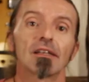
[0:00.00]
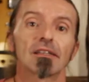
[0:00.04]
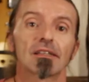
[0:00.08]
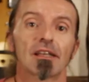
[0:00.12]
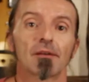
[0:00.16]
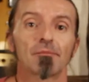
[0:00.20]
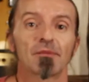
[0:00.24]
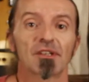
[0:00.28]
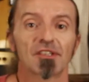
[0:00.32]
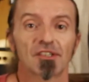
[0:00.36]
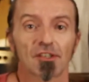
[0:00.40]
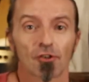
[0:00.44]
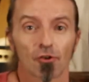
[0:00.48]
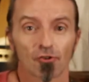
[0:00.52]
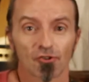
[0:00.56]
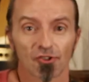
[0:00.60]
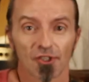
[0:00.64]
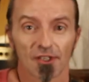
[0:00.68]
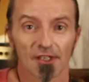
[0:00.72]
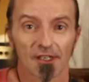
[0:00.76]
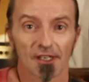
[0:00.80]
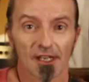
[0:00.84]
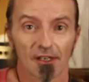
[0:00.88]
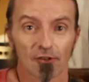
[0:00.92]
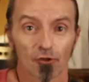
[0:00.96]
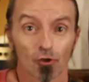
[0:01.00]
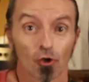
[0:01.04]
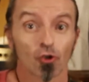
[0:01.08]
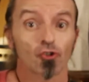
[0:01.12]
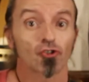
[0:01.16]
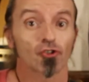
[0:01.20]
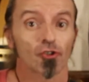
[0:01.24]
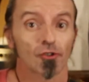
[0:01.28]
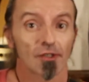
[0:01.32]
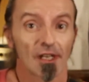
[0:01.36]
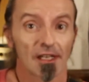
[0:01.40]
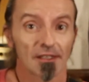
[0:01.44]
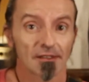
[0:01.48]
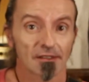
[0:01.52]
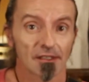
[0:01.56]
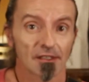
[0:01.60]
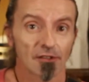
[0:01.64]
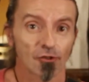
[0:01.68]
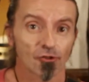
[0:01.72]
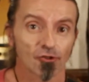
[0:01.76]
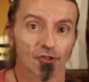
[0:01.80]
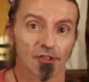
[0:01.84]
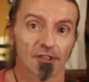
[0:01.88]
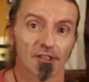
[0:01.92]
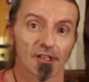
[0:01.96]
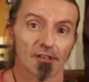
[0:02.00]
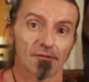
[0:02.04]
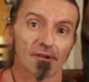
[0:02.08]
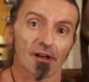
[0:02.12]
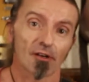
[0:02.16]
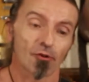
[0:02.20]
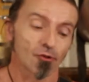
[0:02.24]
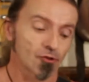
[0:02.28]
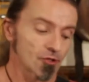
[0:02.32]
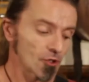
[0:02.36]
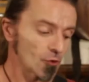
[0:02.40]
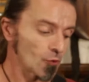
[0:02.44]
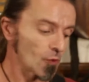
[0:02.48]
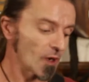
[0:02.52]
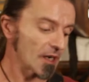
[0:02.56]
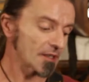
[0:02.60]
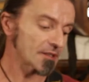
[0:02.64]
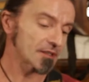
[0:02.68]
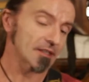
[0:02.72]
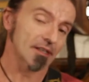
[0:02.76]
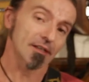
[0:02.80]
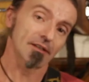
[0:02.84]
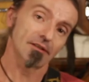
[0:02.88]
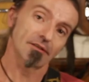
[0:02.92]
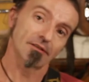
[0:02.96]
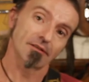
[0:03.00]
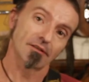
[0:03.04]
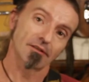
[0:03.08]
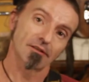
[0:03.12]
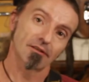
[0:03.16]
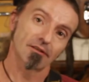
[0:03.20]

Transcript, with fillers: También se consideran consonantes los intervalos de cuarta,